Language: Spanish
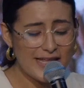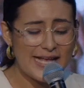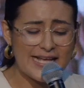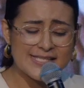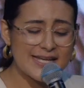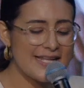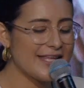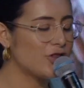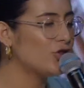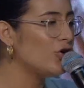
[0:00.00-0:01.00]
La ancianita
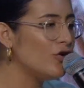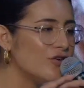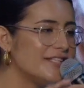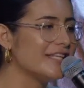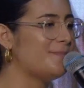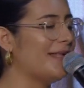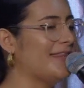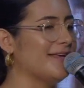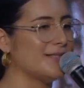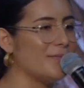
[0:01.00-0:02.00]
todos los días
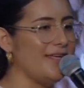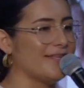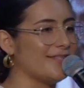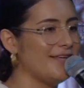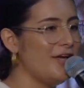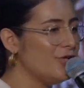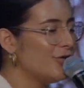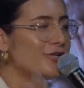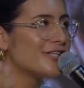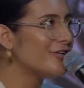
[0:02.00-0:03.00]
plantaba semillas. Yo
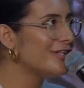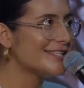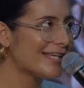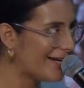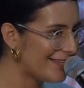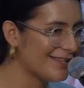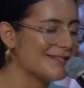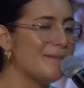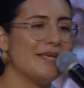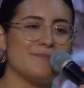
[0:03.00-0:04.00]
no sé dónde sacaba tantas
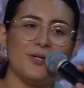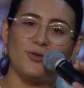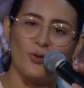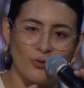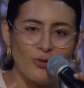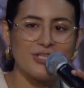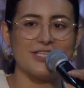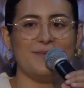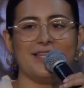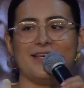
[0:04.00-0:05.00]
semillas, pero todos los días
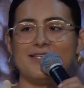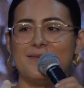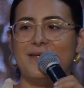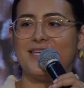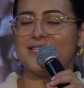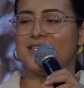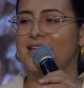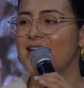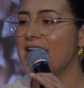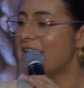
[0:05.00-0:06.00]
plantaba semillas.
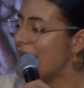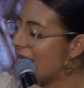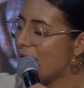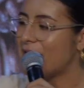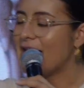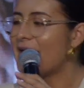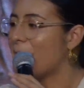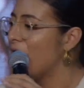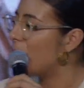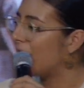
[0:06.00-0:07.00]
Y ella iba en el
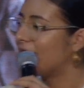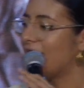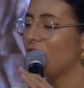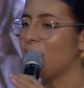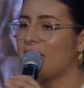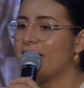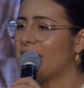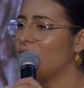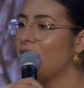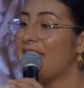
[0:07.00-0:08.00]
camino plantando y
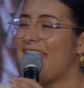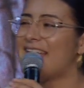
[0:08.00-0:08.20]
plantando y ella